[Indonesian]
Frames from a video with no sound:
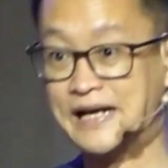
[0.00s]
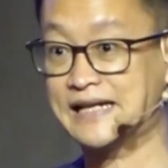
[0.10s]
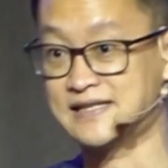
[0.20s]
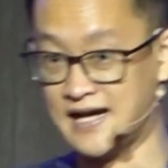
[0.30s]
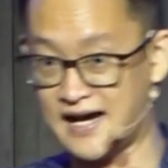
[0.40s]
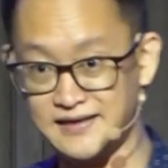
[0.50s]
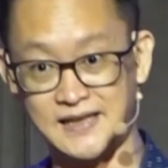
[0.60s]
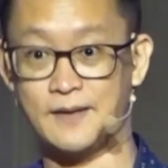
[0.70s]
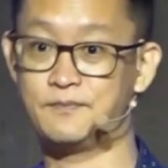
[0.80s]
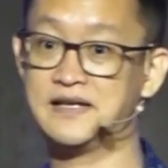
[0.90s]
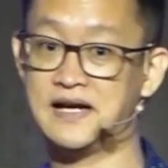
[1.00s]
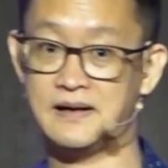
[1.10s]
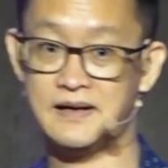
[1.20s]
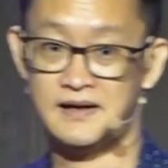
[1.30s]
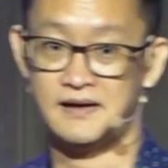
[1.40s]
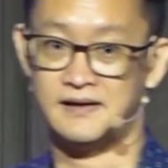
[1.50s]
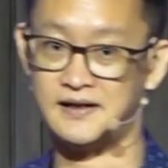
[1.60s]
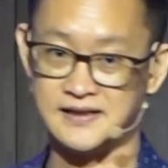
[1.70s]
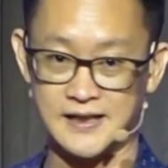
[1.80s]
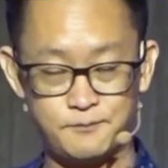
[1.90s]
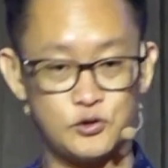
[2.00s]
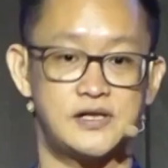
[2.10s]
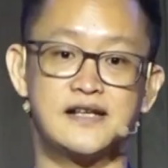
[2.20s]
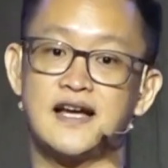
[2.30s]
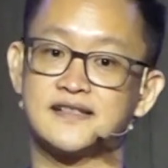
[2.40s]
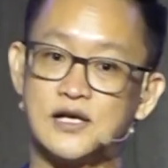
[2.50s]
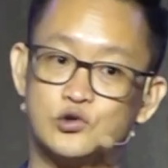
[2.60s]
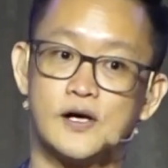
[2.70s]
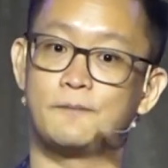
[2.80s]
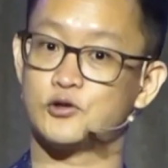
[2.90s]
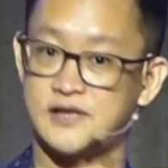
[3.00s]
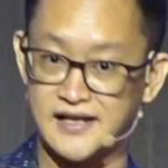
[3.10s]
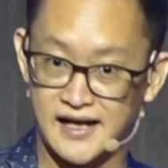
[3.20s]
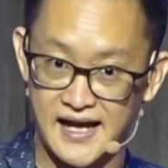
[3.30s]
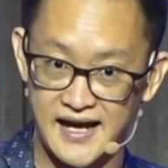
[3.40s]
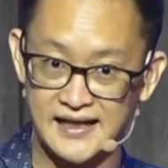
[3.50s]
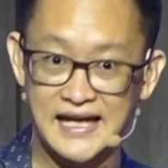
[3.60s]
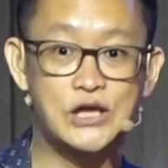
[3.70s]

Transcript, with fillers: pekerjaan, tidak pindah eh, dari perusahaan yang satu ke perusahaan yang lain.